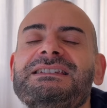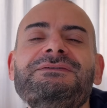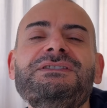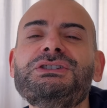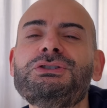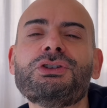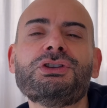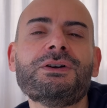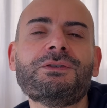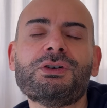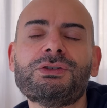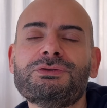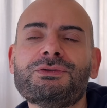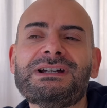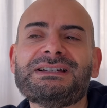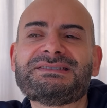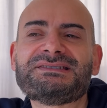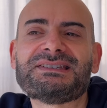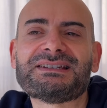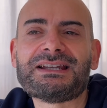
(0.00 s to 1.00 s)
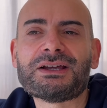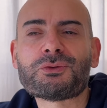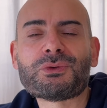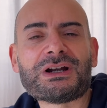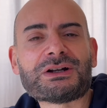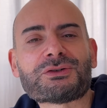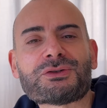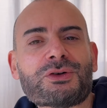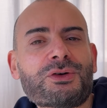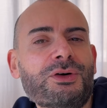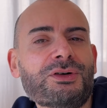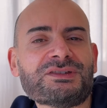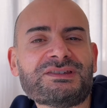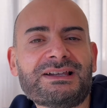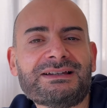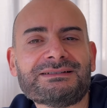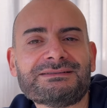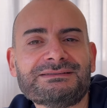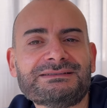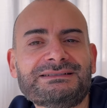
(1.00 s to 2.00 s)
video devono essere
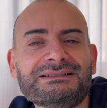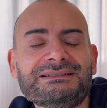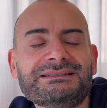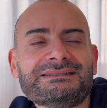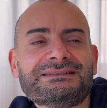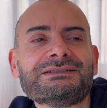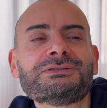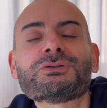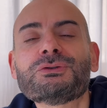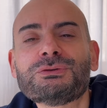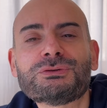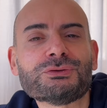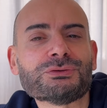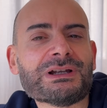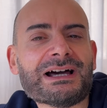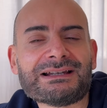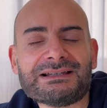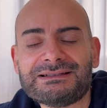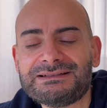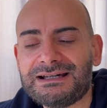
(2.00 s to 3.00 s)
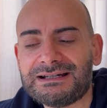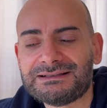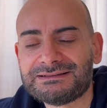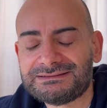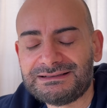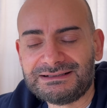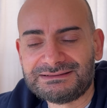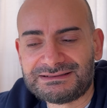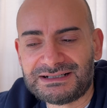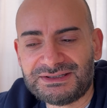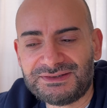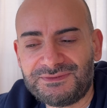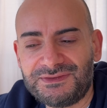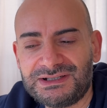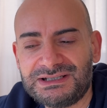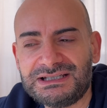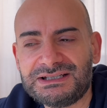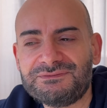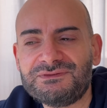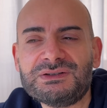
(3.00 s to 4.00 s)
qualcosa di culturale da, da,
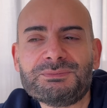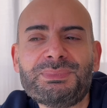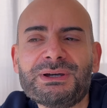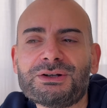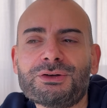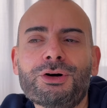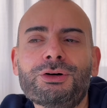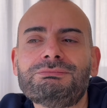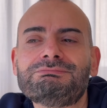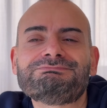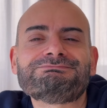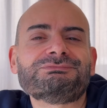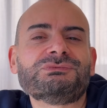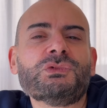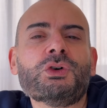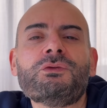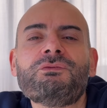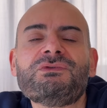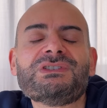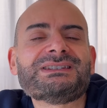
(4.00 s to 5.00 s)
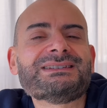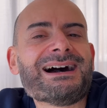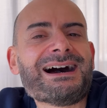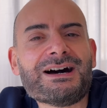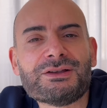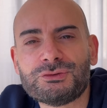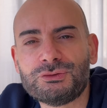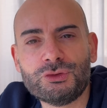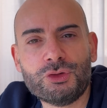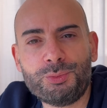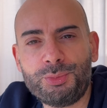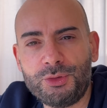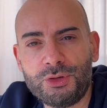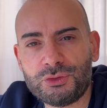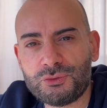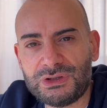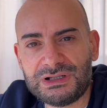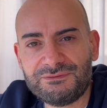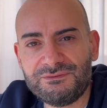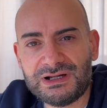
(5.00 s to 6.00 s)
trasferirvi, però non vi danno
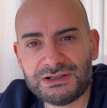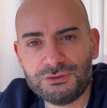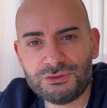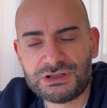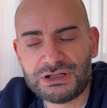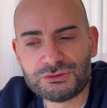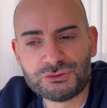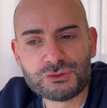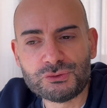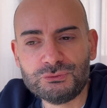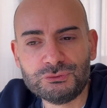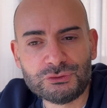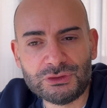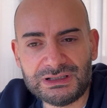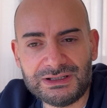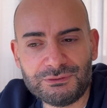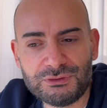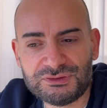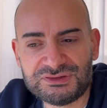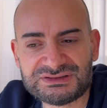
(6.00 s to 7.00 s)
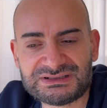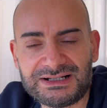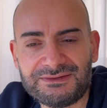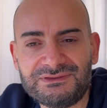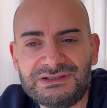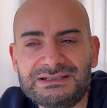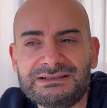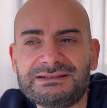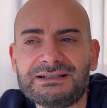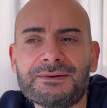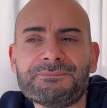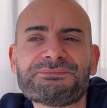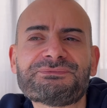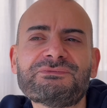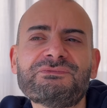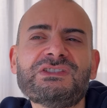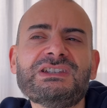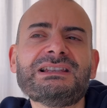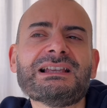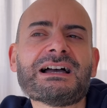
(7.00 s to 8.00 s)
poi quel valore aggiunto alla vostra
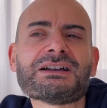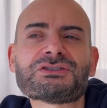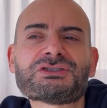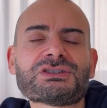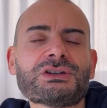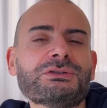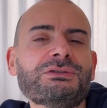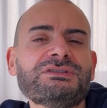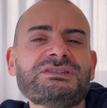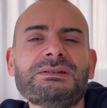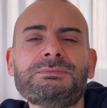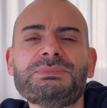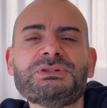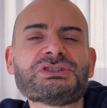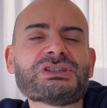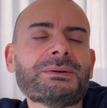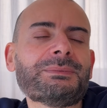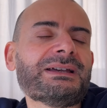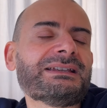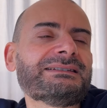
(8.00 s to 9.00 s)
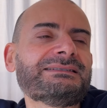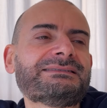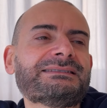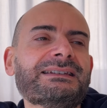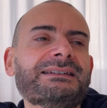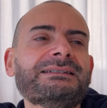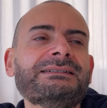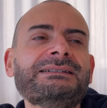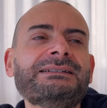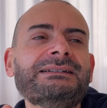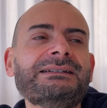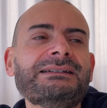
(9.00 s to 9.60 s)
vita, vi lasciano semplicemente